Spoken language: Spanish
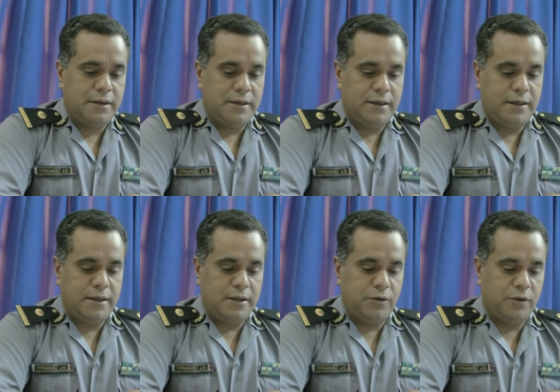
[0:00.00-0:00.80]

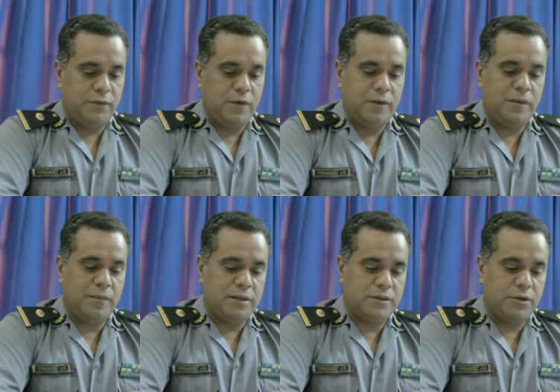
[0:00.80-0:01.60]
eh, donde fue
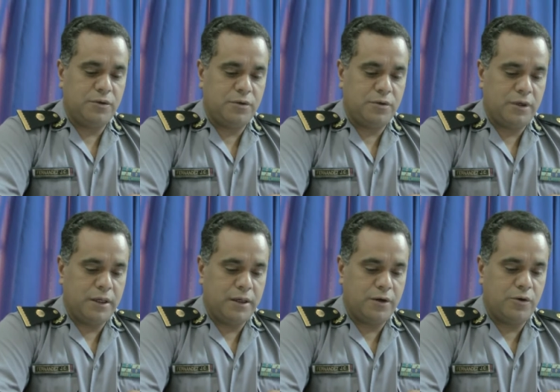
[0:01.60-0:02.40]
víctima el señor
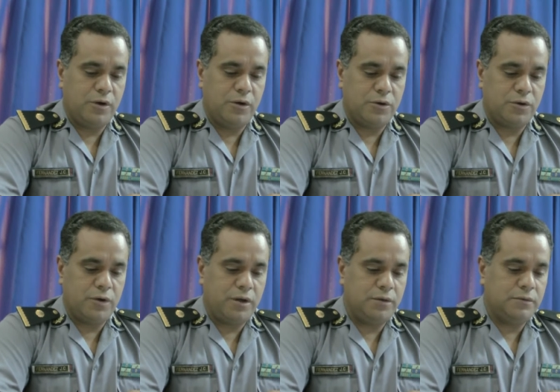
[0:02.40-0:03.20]
Coelho
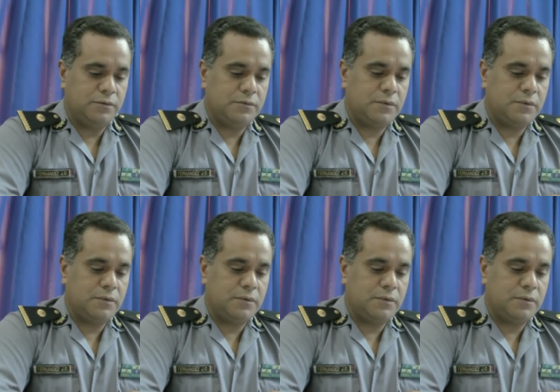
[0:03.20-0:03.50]
Rodrigo,